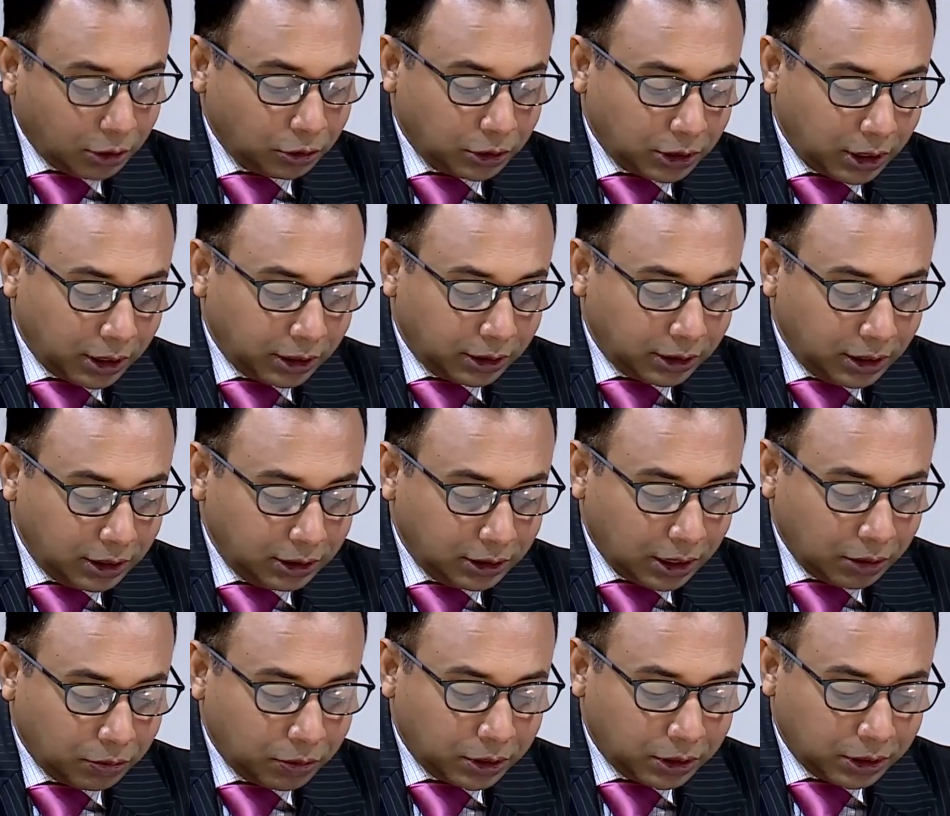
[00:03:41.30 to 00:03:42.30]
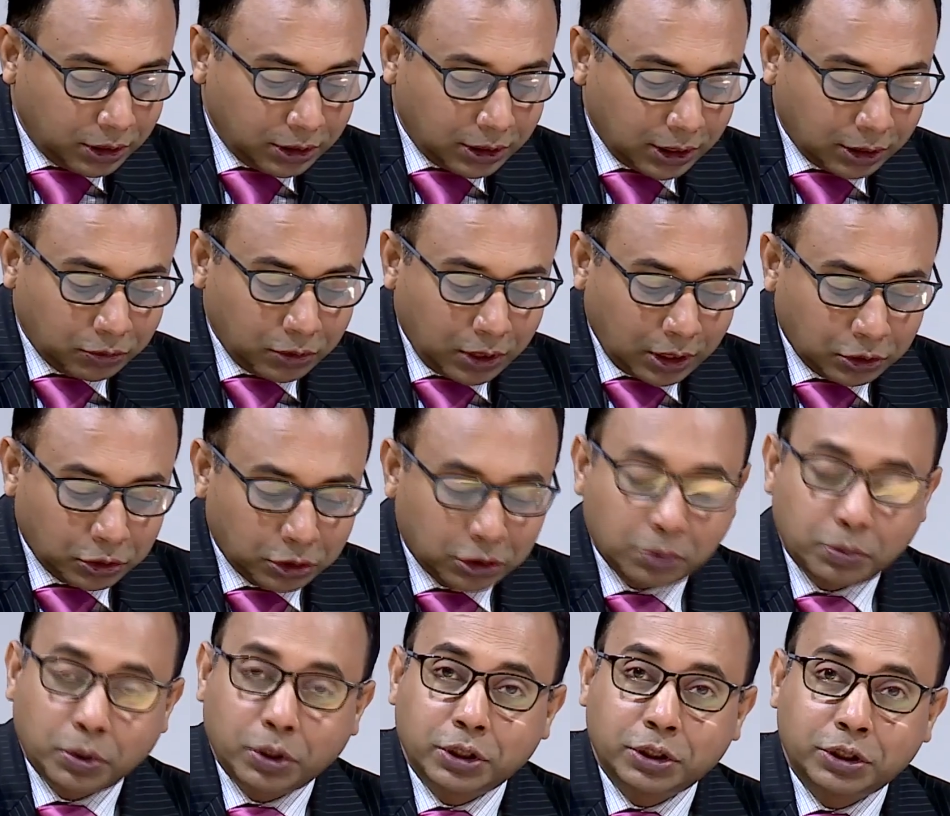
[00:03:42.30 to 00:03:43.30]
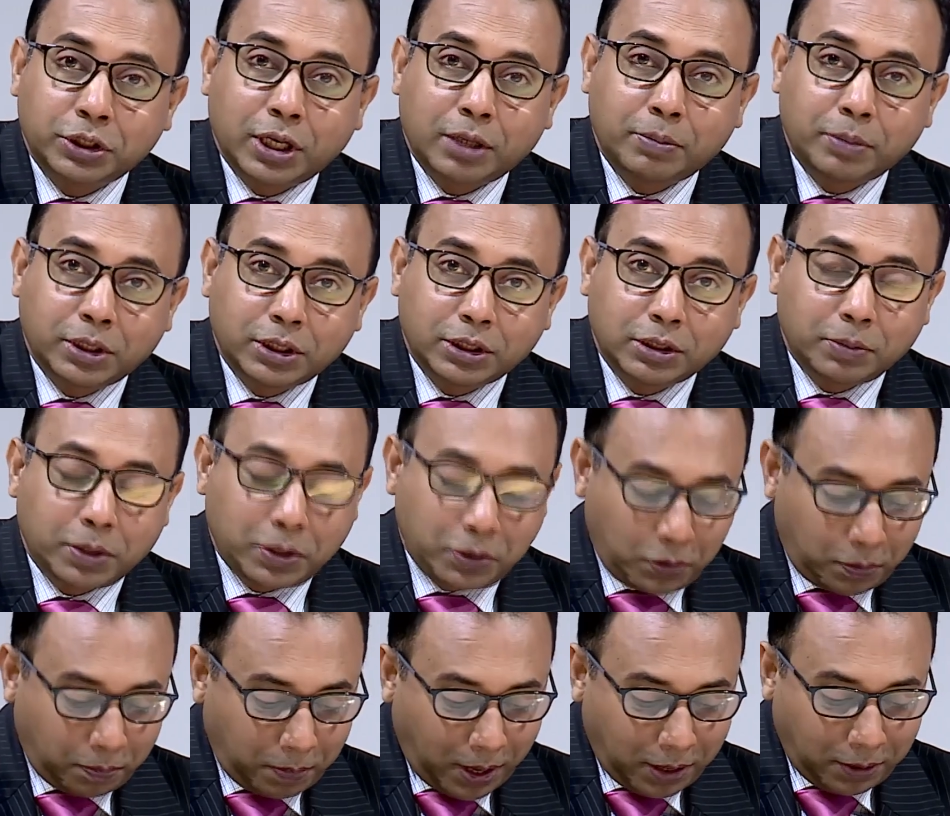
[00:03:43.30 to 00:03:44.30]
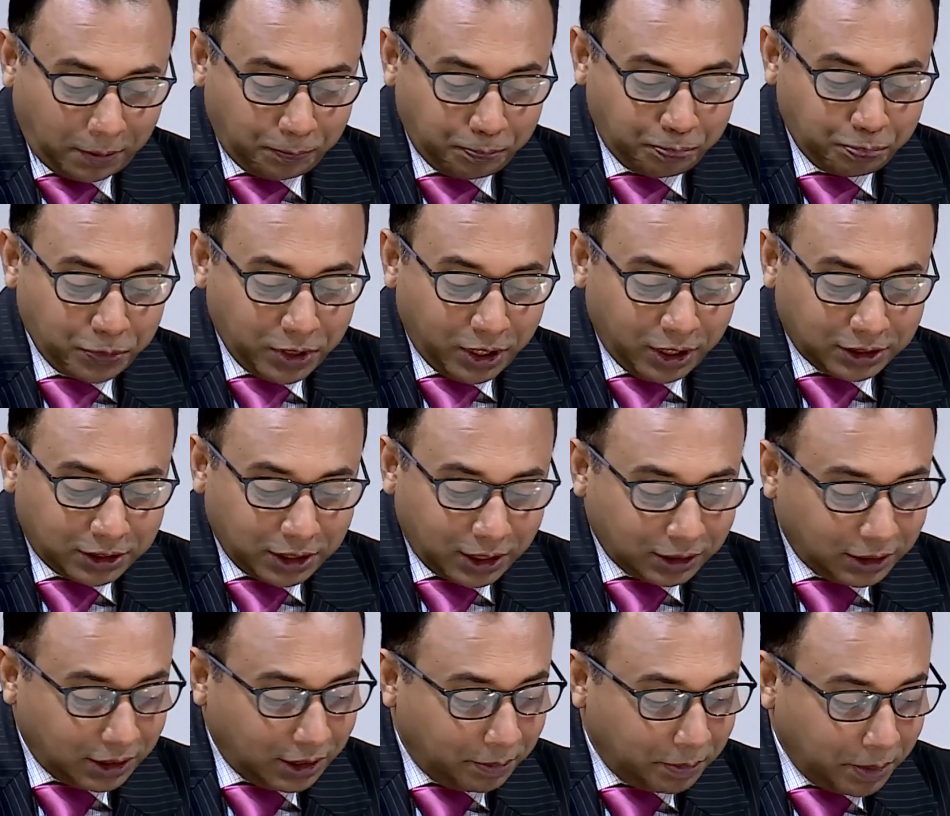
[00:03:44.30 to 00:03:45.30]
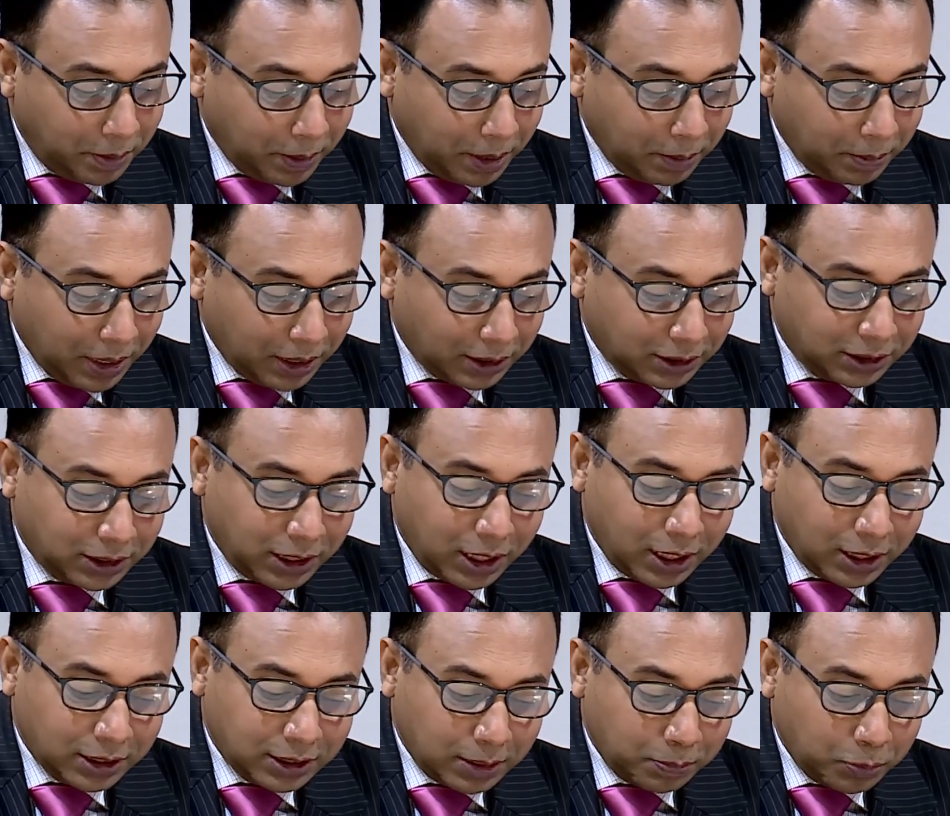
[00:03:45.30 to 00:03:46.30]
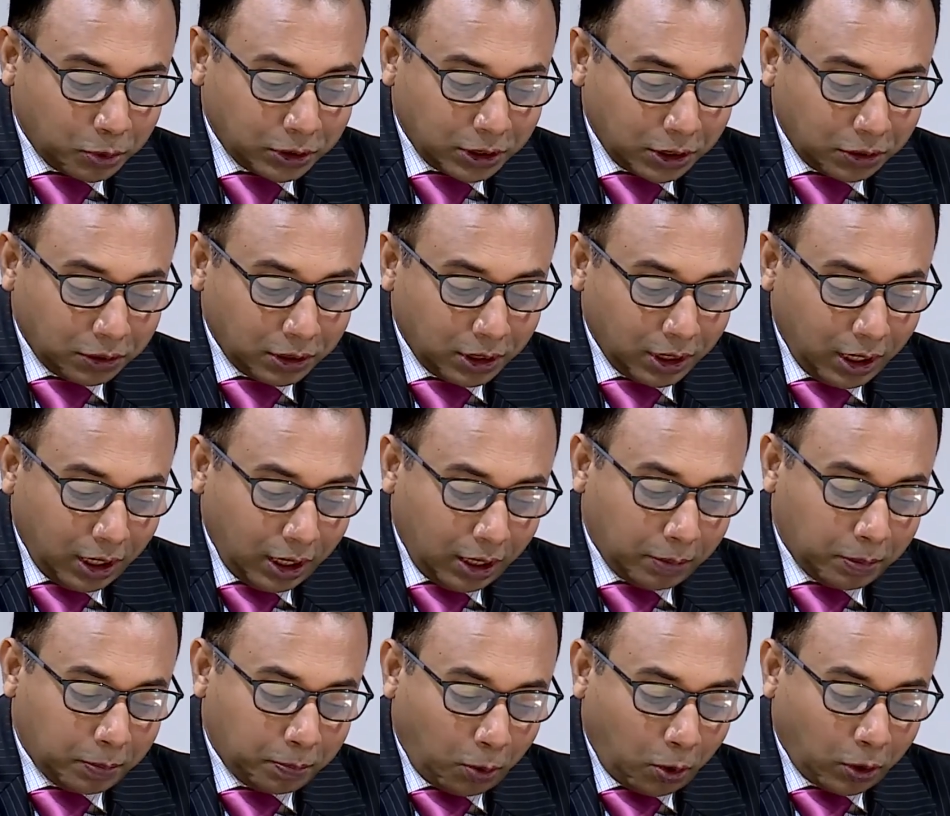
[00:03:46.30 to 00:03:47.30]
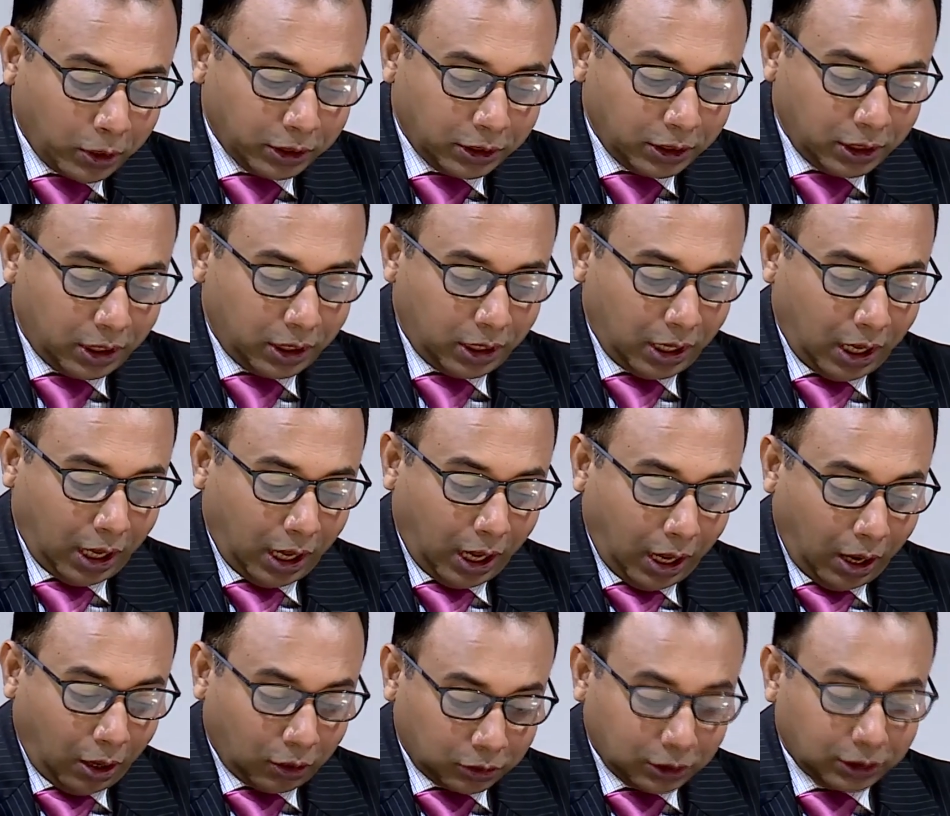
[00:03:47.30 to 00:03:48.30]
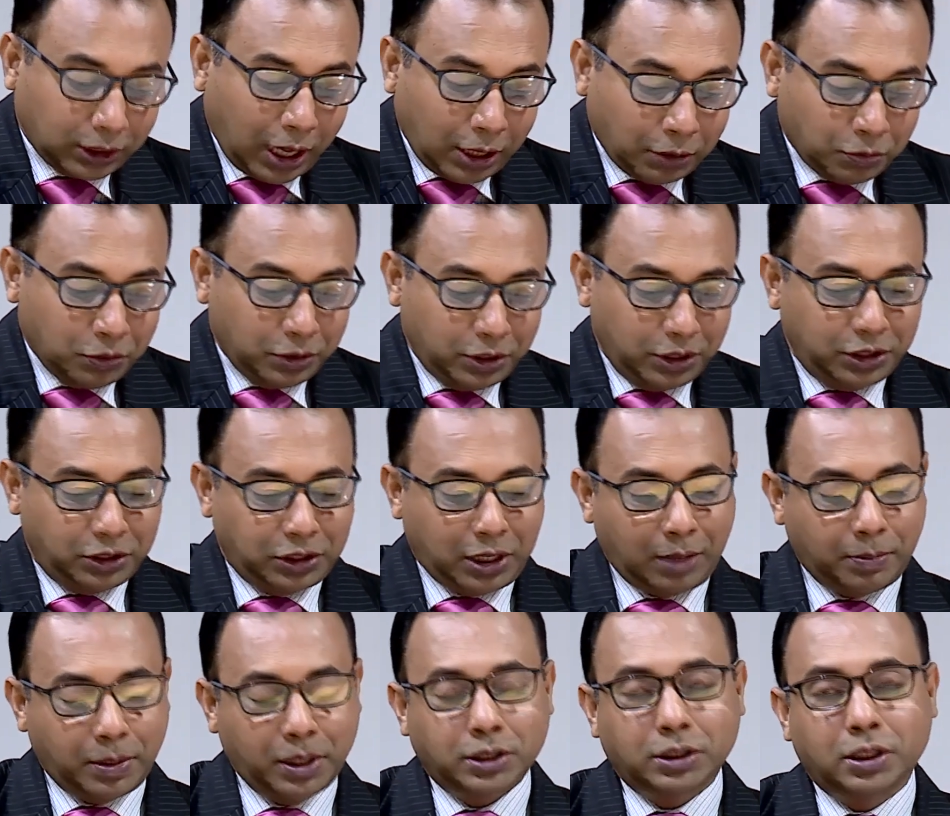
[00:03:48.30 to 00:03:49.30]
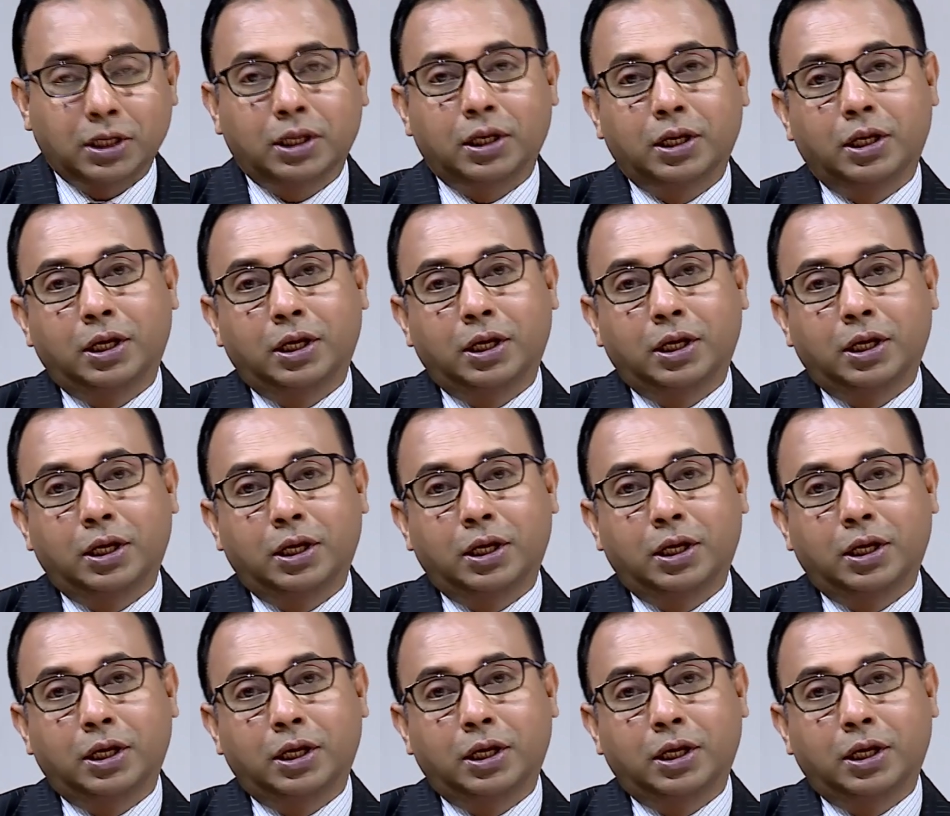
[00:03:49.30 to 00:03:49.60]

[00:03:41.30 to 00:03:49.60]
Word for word: সালের তিন জানুয়ারি তিনি জাতীয় রাজস্ব বোর্ডের চেয়ারম্যান হিসেবে নিয়োগ পান এছাড়া তিনি বিমান বাংলাদেশ এয়ারলাইন্সের পরিচালক এবং পরে তিনি অর্থাৎ এখন তিনি জার্মানিতে